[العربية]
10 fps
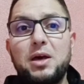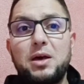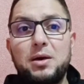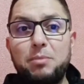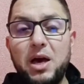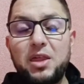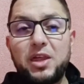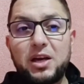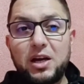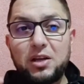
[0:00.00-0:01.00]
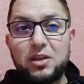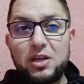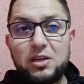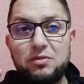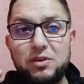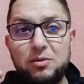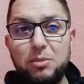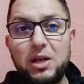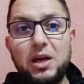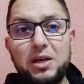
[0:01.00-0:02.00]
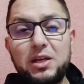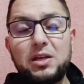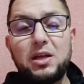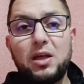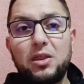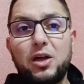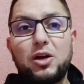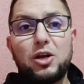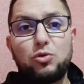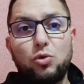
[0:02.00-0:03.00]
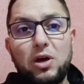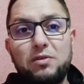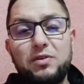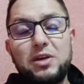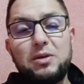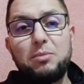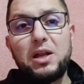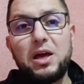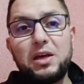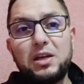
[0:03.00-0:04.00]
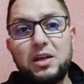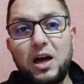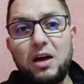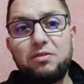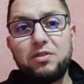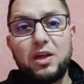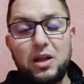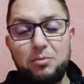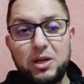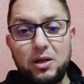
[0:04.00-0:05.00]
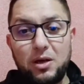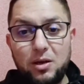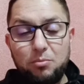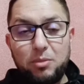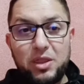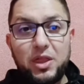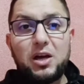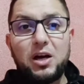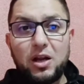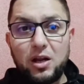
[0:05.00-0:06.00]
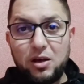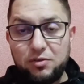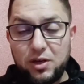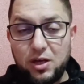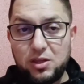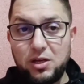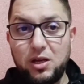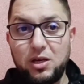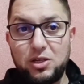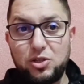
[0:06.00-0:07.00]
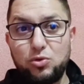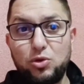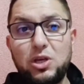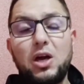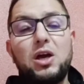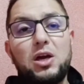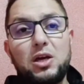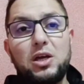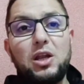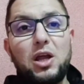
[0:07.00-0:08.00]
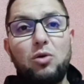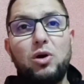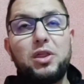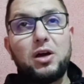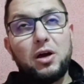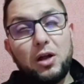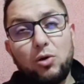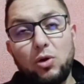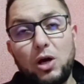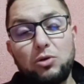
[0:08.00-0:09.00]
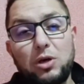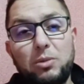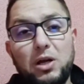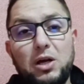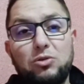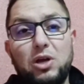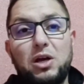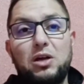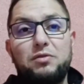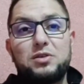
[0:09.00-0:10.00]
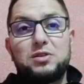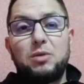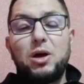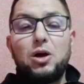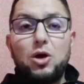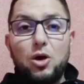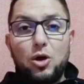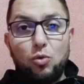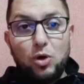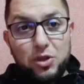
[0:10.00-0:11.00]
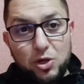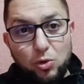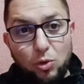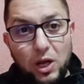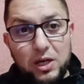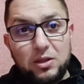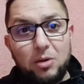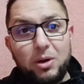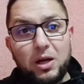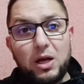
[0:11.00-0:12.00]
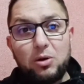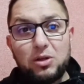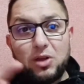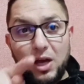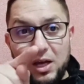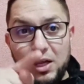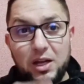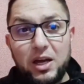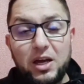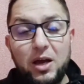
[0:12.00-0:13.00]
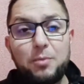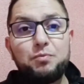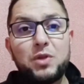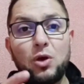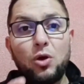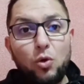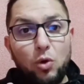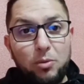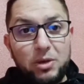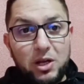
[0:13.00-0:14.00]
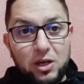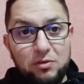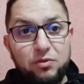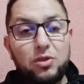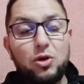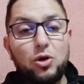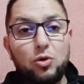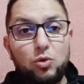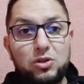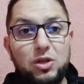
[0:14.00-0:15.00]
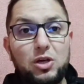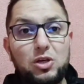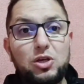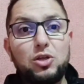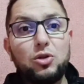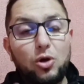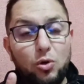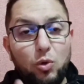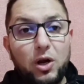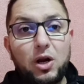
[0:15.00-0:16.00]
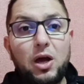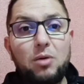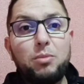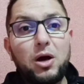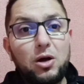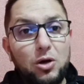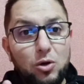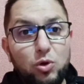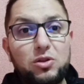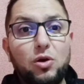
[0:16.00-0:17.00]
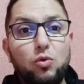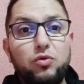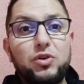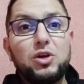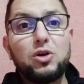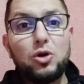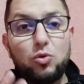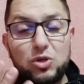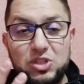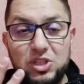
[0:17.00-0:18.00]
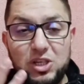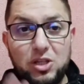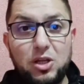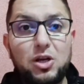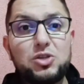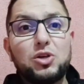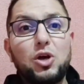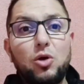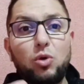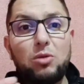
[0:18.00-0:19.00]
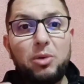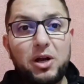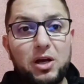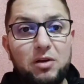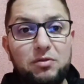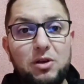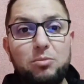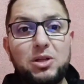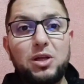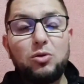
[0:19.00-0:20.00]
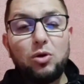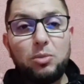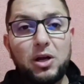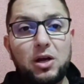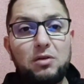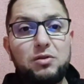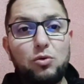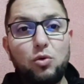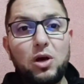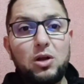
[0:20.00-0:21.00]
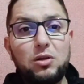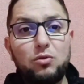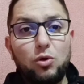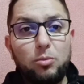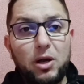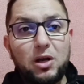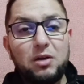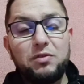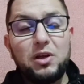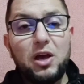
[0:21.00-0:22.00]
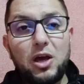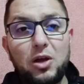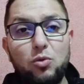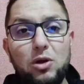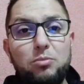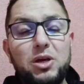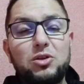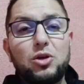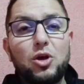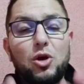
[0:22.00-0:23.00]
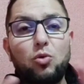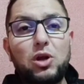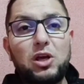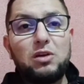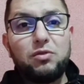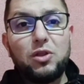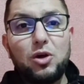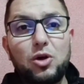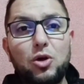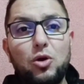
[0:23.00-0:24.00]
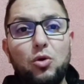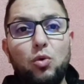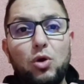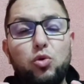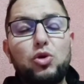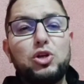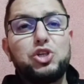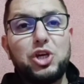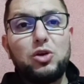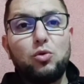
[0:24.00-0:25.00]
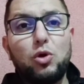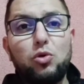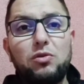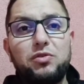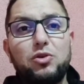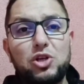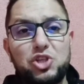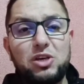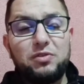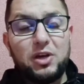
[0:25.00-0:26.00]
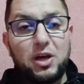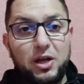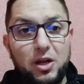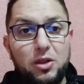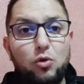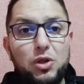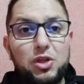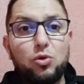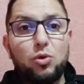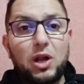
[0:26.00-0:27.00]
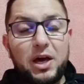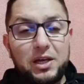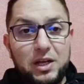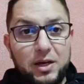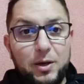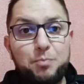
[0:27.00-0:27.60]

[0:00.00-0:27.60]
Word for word: ما ذكرتني في ملأ ذكرتك في ملأ أفضل منه من ذكر الله في هذه الحياة الدنيا إلا وذكره الله تبارك وتعالى في السماء وذكر الله تبارك وتعالى لك هو بالحفظ والتأييد والرحمة والتوفيق وزيادة الرزق والبركة في البدن والبركة في الولد والبركة في الأهل والبيت والحفظ وكل شيء وكل في كل شيء فيه خير هذا هو ذكر الله لك